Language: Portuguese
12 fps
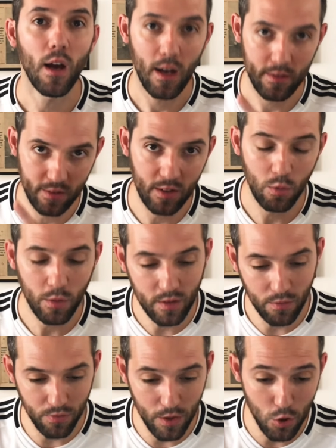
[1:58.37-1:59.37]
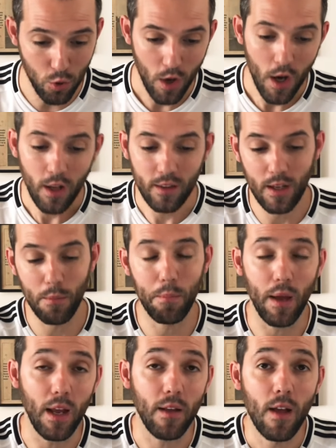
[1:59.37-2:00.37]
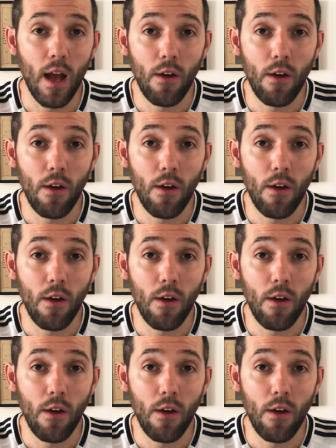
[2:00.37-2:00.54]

Assistam esse vídeo também.